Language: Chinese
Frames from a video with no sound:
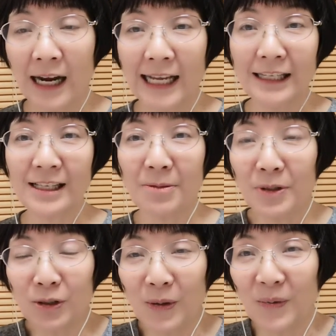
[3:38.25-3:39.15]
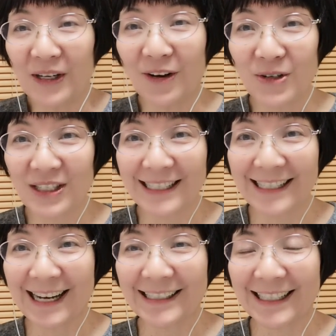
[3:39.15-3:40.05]
哎，你怎么对我又是这
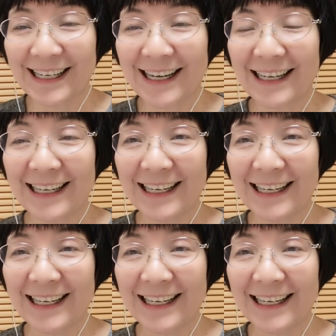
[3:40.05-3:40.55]
样的呢？